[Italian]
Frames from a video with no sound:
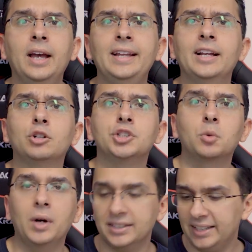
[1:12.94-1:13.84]
Ed eccoci
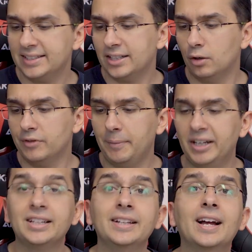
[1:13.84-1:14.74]
qua, senza
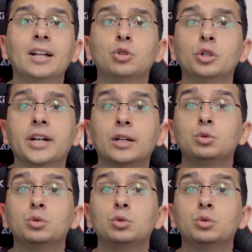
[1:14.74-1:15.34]
ovviamente andare a togliere